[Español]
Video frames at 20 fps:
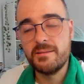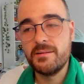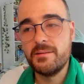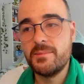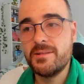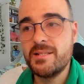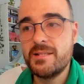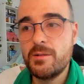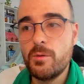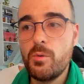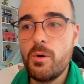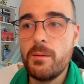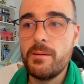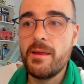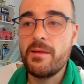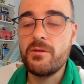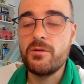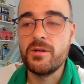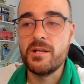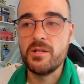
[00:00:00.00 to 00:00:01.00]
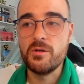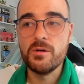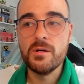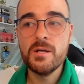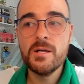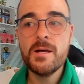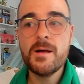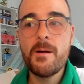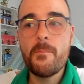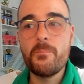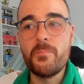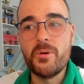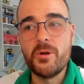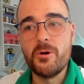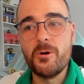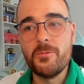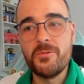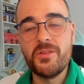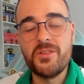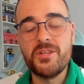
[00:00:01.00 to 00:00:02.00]
bastante jugabilidad con ello,
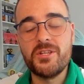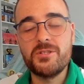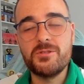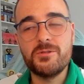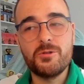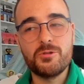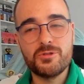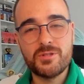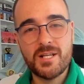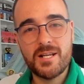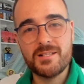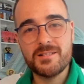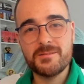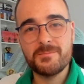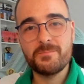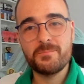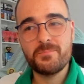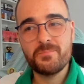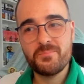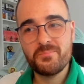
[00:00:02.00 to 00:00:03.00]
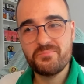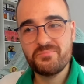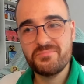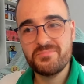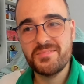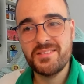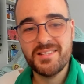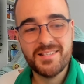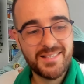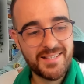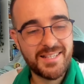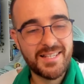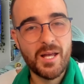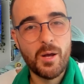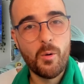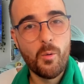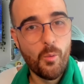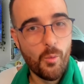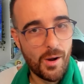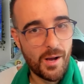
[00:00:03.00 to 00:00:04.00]
pero dices, ostras,
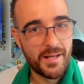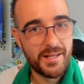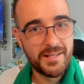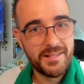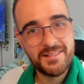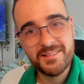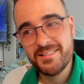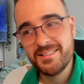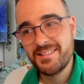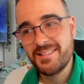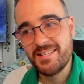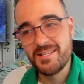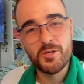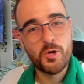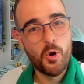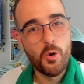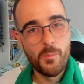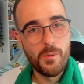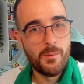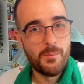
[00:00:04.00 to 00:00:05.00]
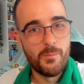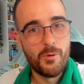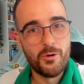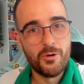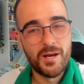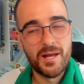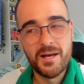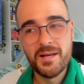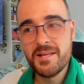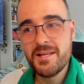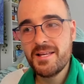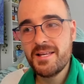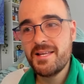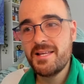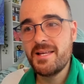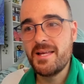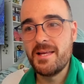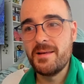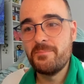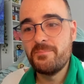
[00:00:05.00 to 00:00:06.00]
guay, cómo mola.
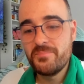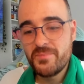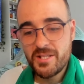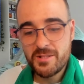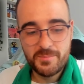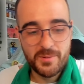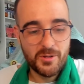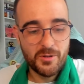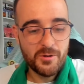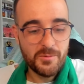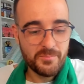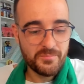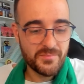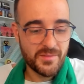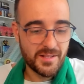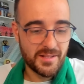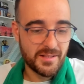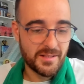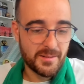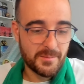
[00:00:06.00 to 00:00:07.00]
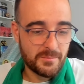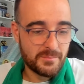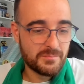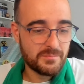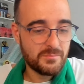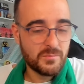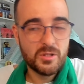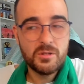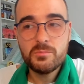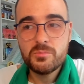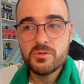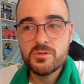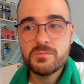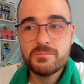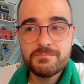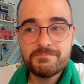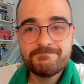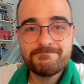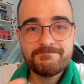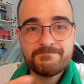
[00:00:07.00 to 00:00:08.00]
Eh, eh, pero, bueno, pues
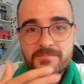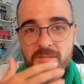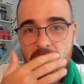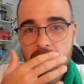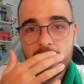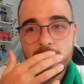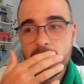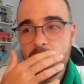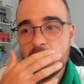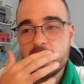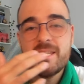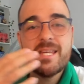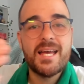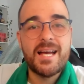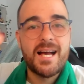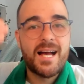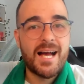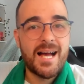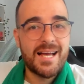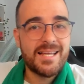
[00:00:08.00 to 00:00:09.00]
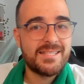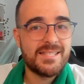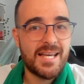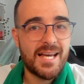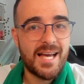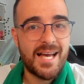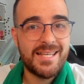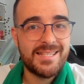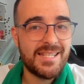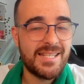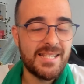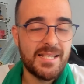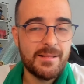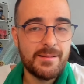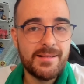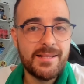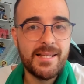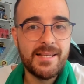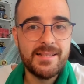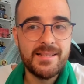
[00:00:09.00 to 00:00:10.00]
no llega a, ese
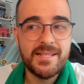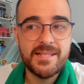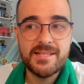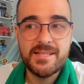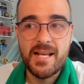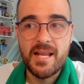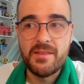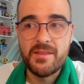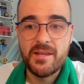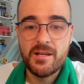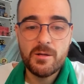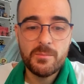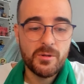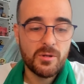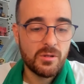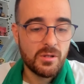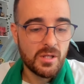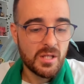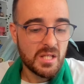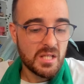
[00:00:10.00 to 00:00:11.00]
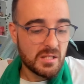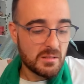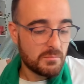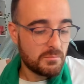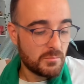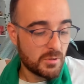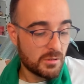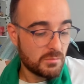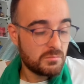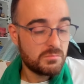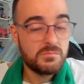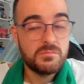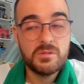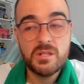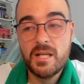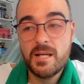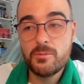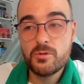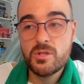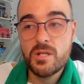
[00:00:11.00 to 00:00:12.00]
nivel de, de, excelencia, ¿no? Pero bueno,
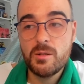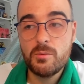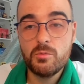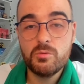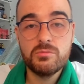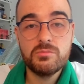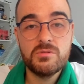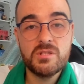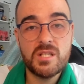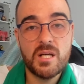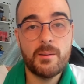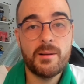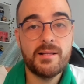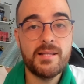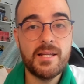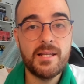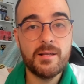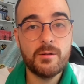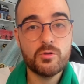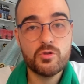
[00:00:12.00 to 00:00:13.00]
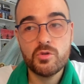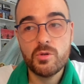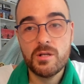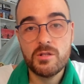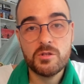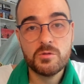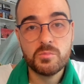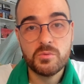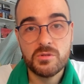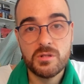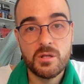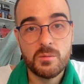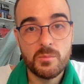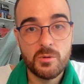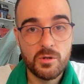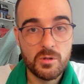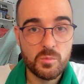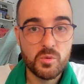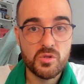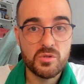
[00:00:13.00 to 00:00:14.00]
digamos que un chaval de 8 años, pues a lo
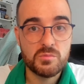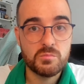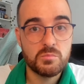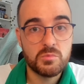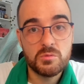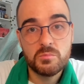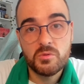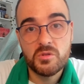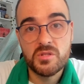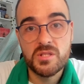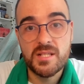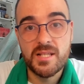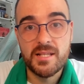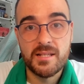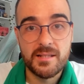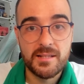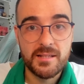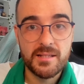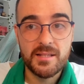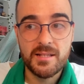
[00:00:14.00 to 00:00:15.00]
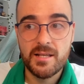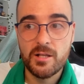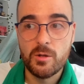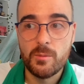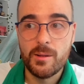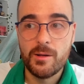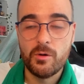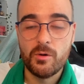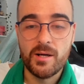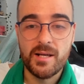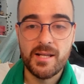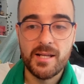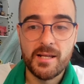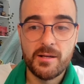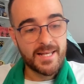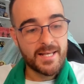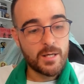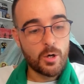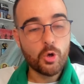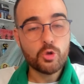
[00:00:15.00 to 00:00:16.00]
mejor pues, pues sí que, lo valoraría,
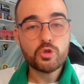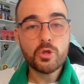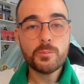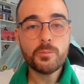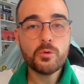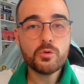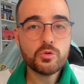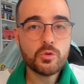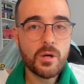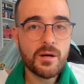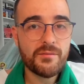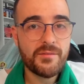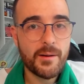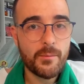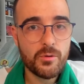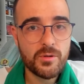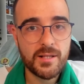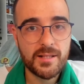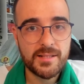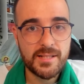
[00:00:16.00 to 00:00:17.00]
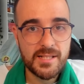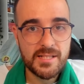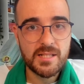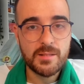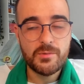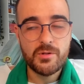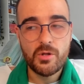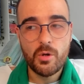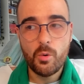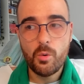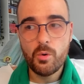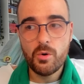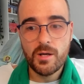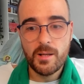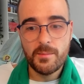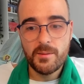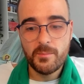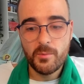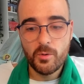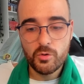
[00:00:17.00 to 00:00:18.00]
¿no? Otro punto a favor que tiene este videojuego, que
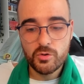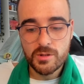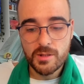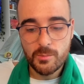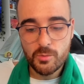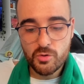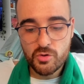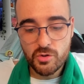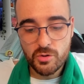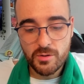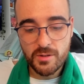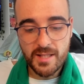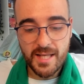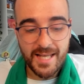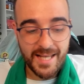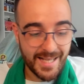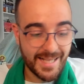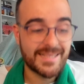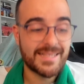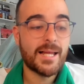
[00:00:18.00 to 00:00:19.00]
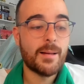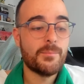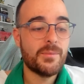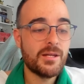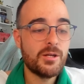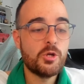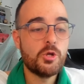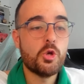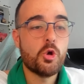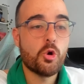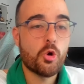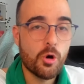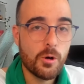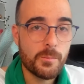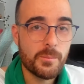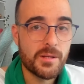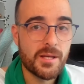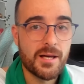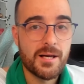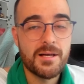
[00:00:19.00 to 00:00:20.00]
a mí me gusta mucho, que también lo
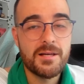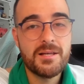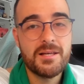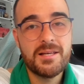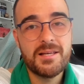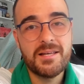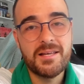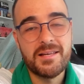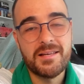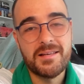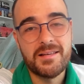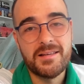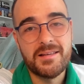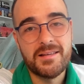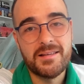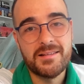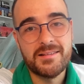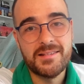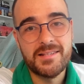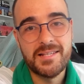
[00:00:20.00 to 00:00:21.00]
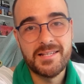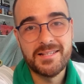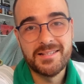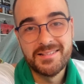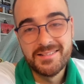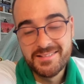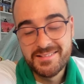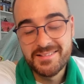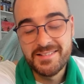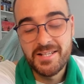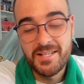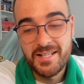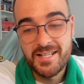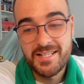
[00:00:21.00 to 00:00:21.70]
copia eh, de, la